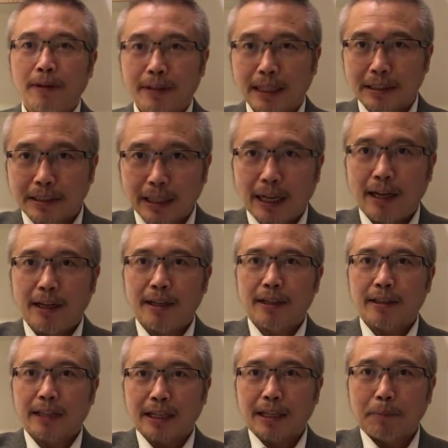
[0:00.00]
但是
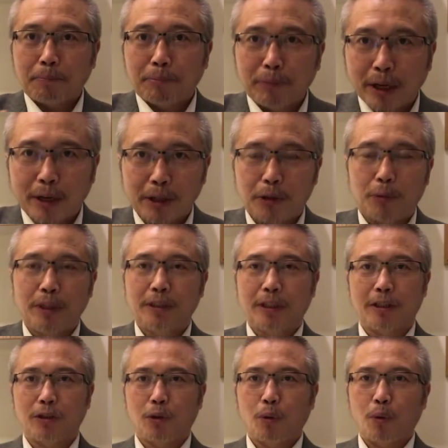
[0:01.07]
大家不要以为这
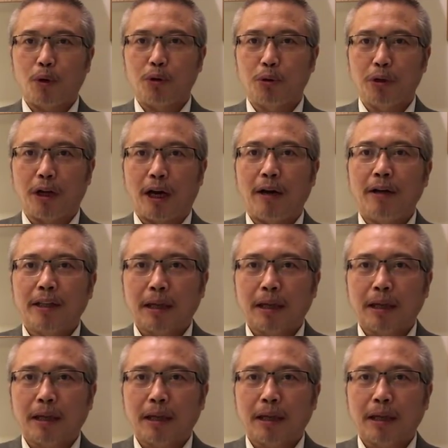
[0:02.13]
个就过去了，